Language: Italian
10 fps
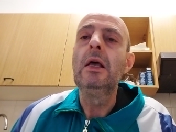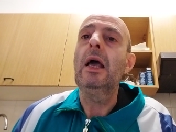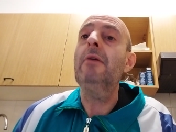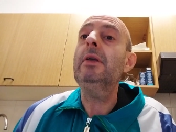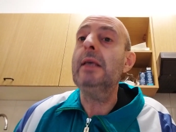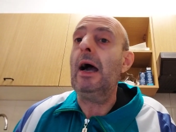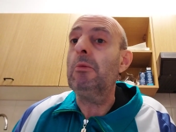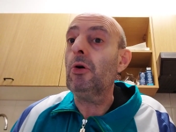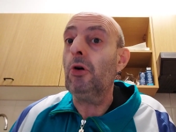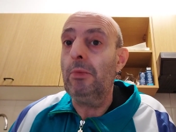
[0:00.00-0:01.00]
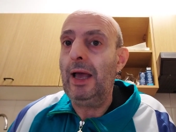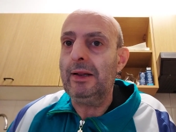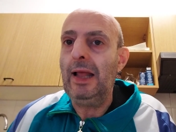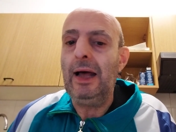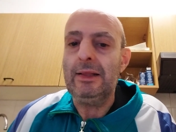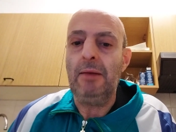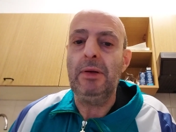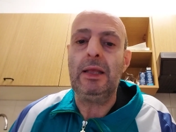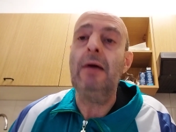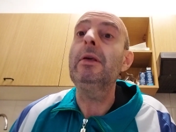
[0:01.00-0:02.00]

e vediamo com'è andata perché ha